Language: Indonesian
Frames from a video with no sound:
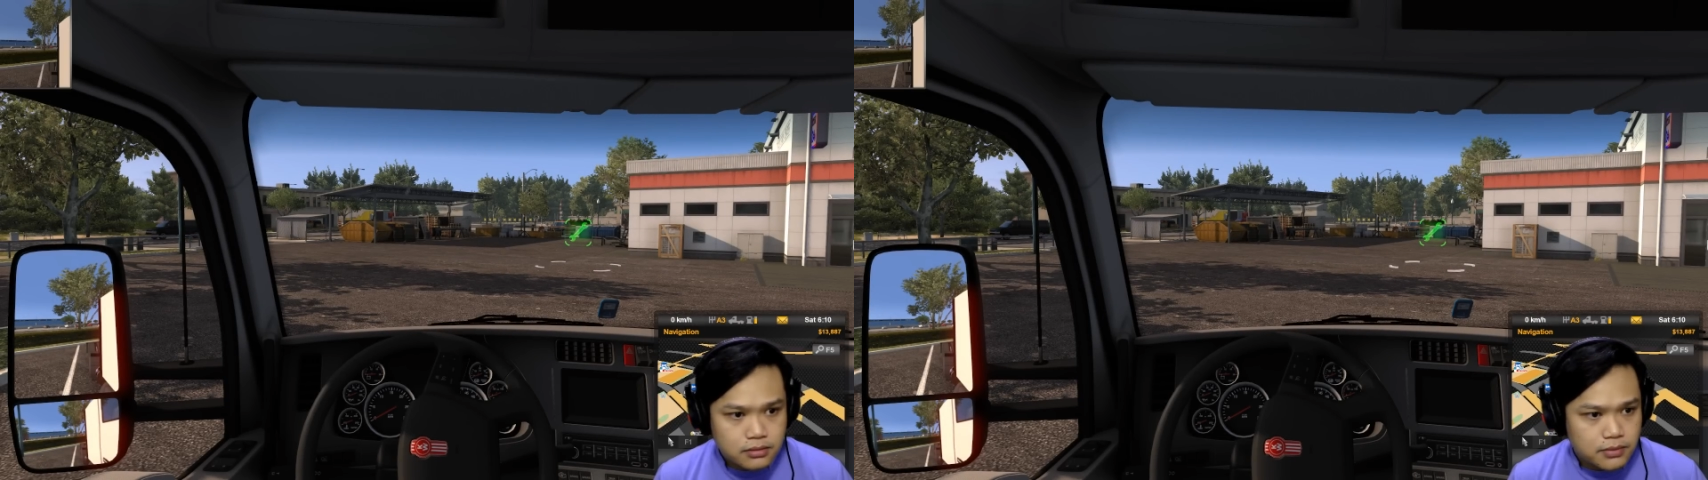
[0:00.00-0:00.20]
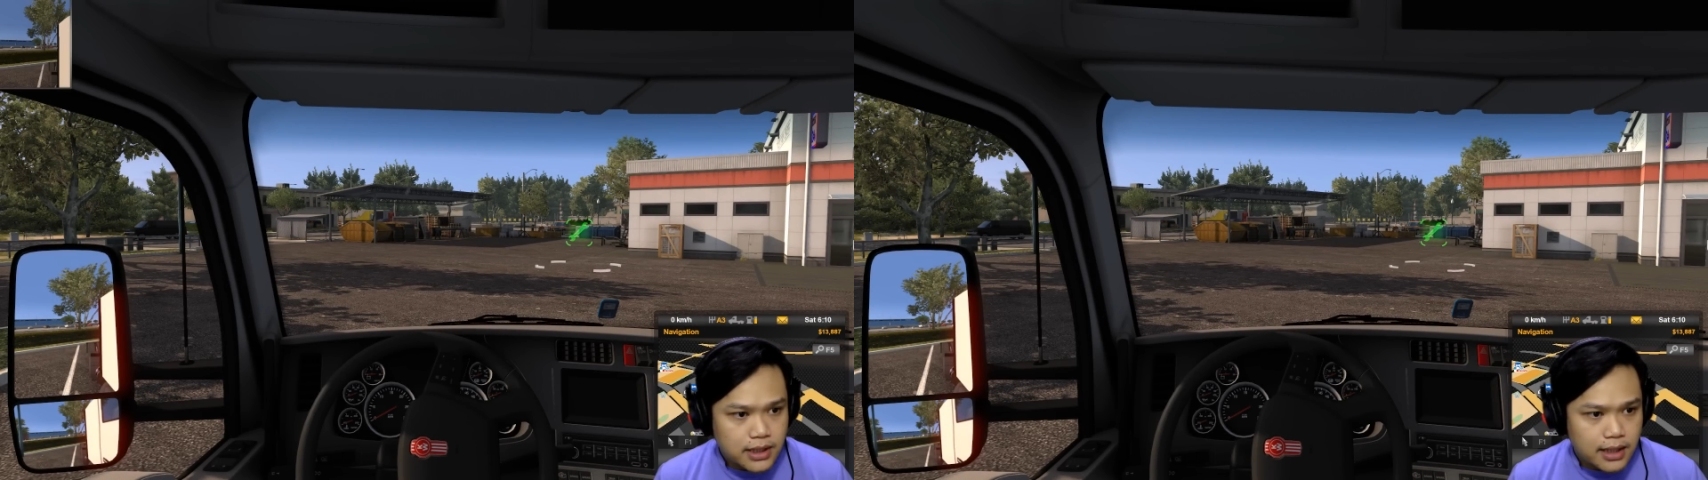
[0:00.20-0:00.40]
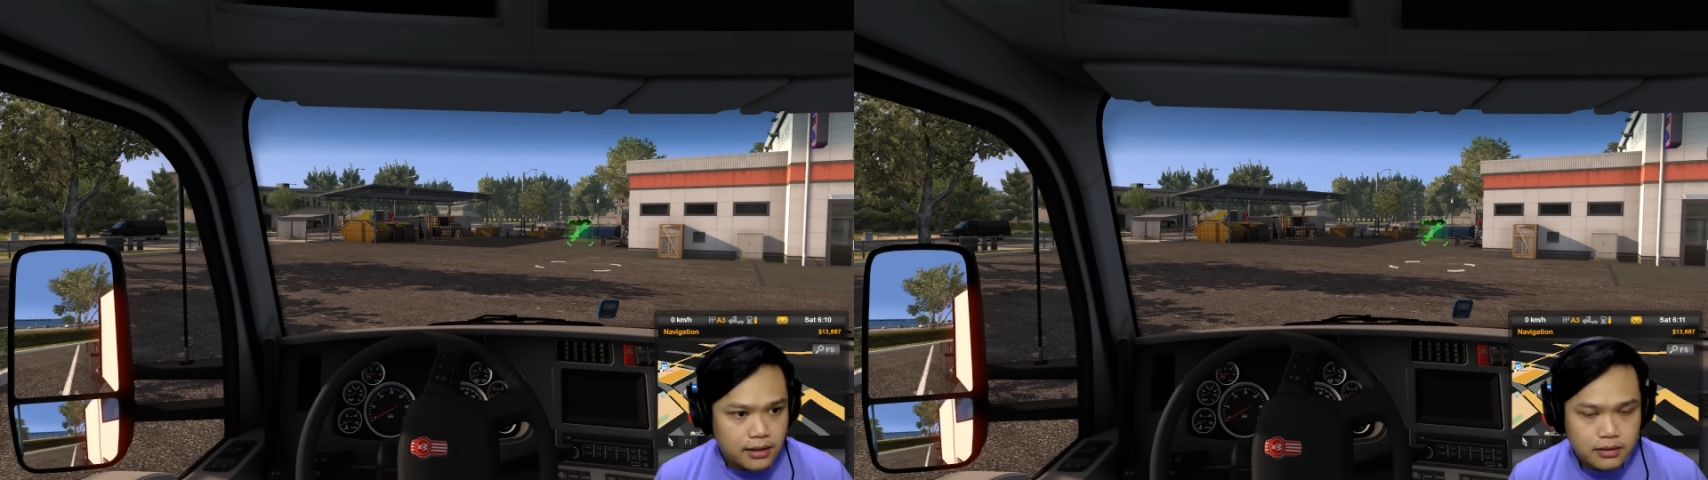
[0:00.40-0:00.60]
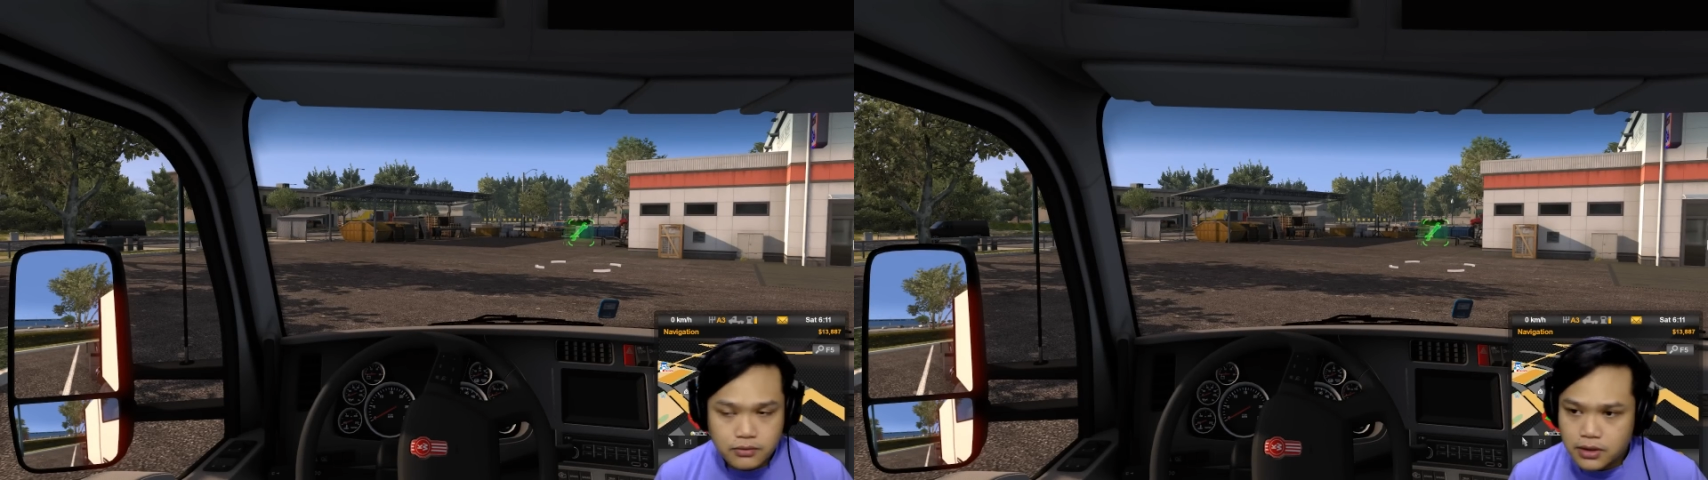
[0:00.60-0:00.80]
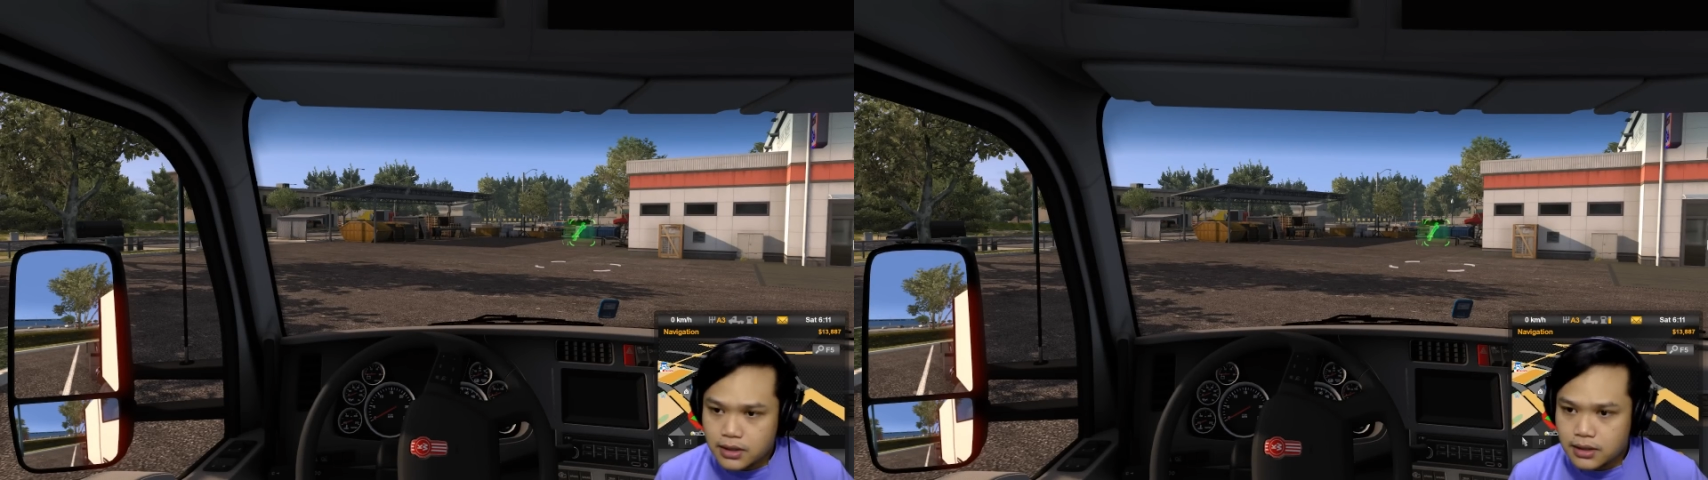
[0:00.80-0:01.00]
Ntar
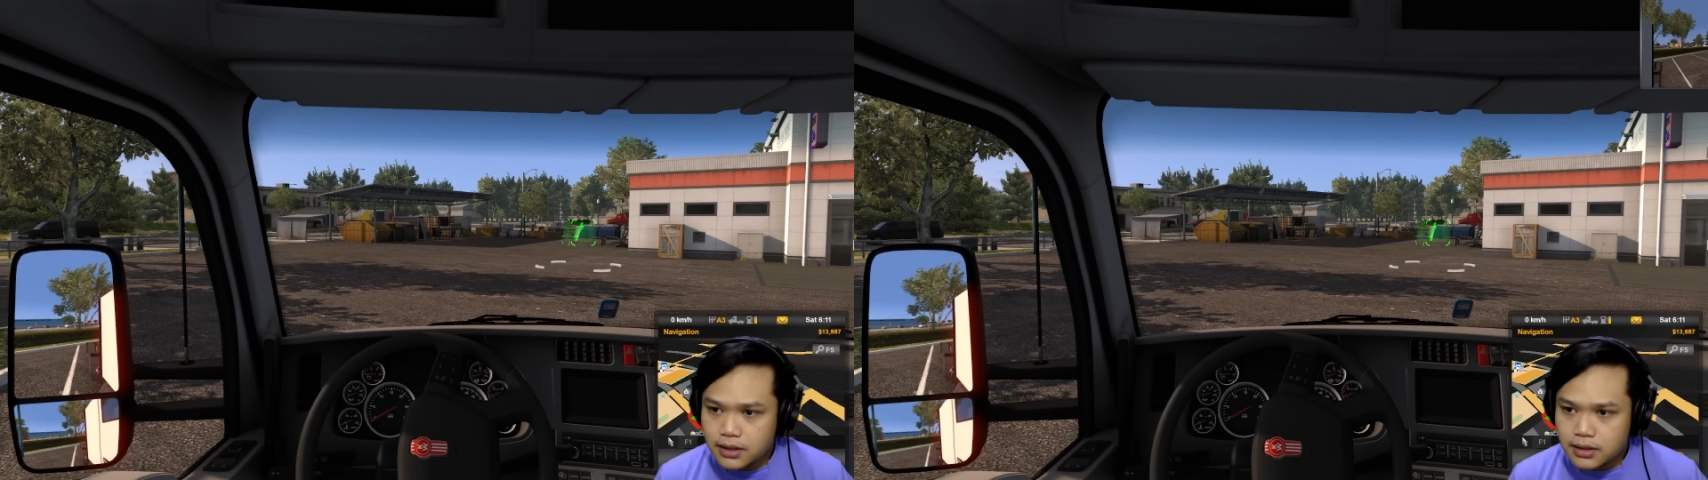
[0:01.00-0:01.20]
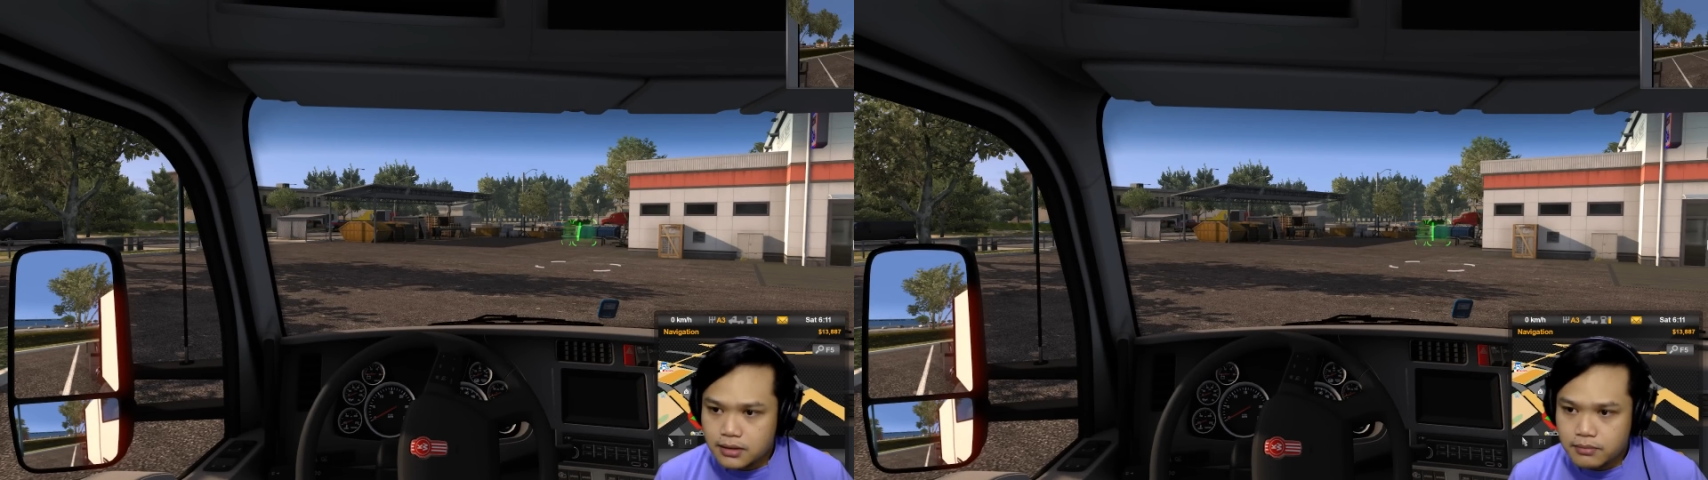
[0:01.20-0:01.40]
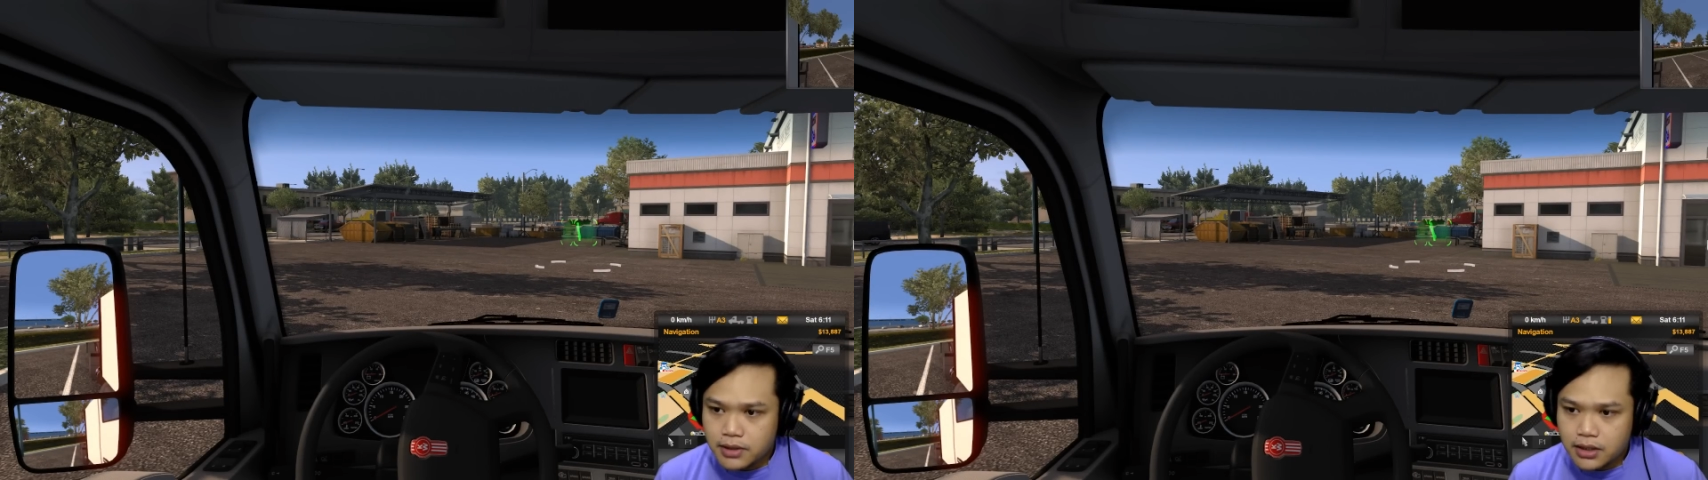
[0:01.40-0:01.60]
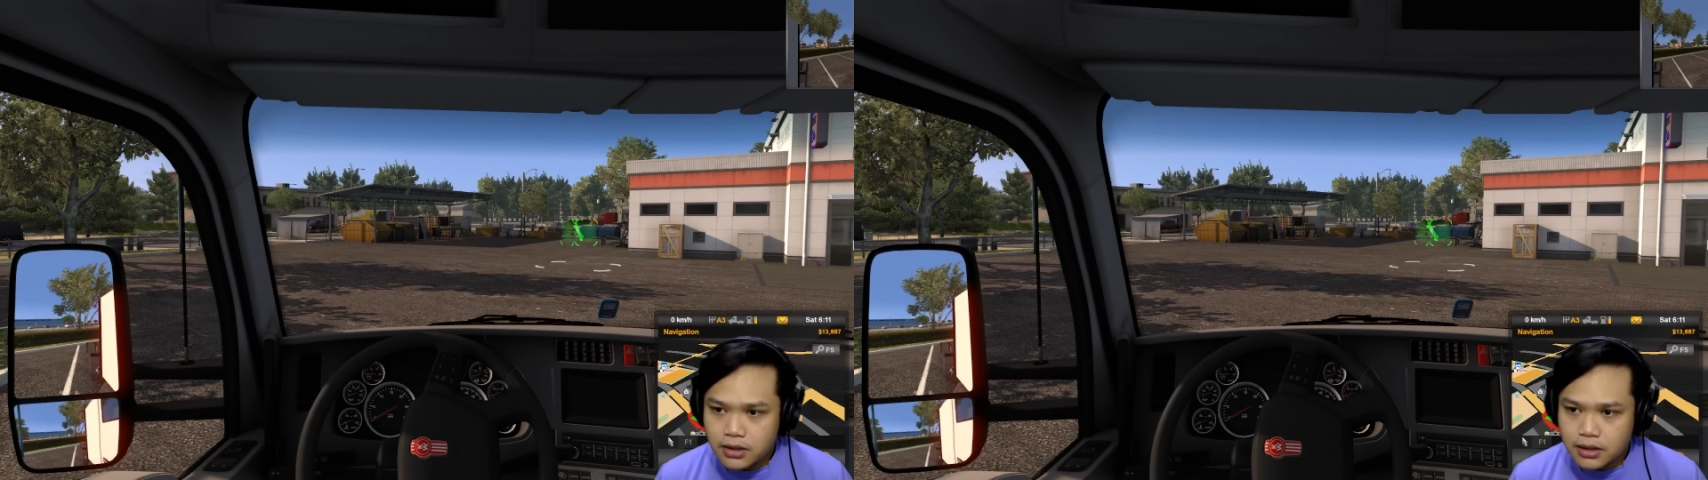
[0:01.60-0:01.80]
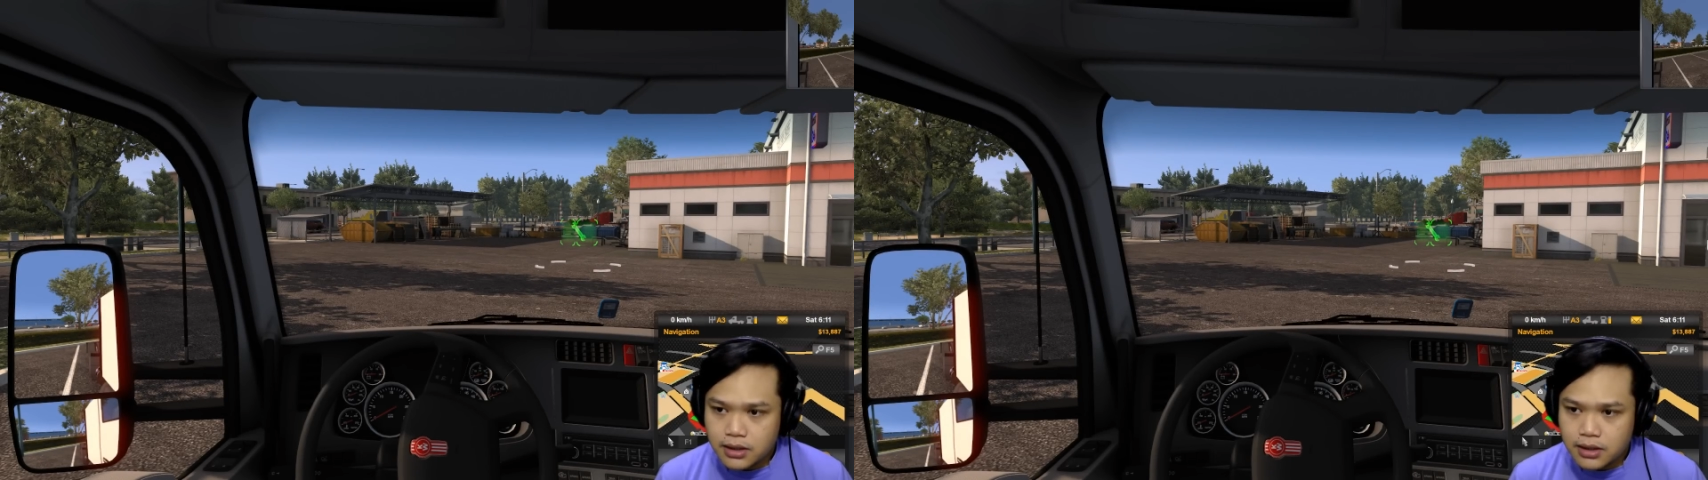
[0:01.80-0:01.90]
gue nyalain mirror.